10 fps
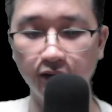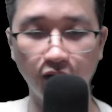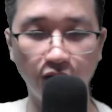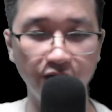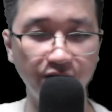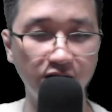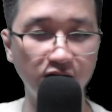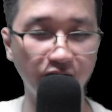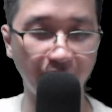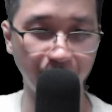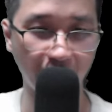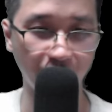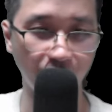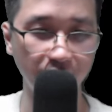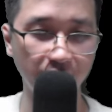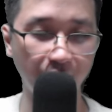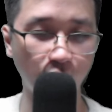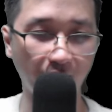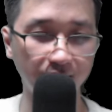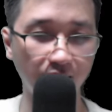Đối với Khương Nghị mà nói, đây
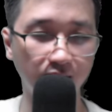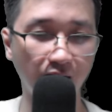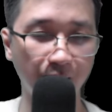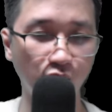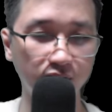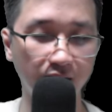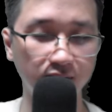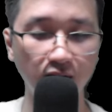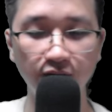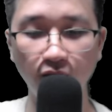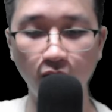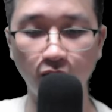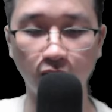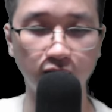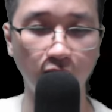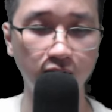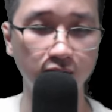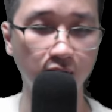quả thực là một tin tức vô cùng tốt,